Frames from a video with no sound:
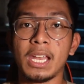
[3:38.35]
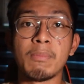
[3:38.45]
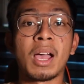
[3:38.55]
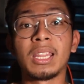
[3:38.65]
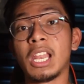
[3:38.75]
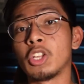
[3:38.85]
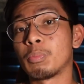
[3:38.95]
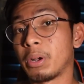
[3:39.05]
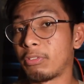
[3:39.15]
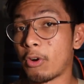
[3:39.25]
and maganda lang
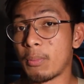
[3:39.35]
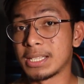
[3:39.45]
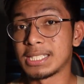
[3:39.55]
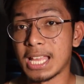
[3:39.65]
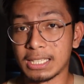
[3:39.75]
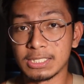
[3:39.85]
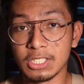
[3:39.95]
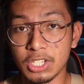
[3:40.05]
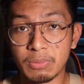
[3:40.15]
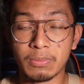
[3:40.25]
yung performance natin
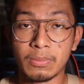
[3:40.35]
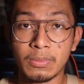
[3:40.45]
sa gym.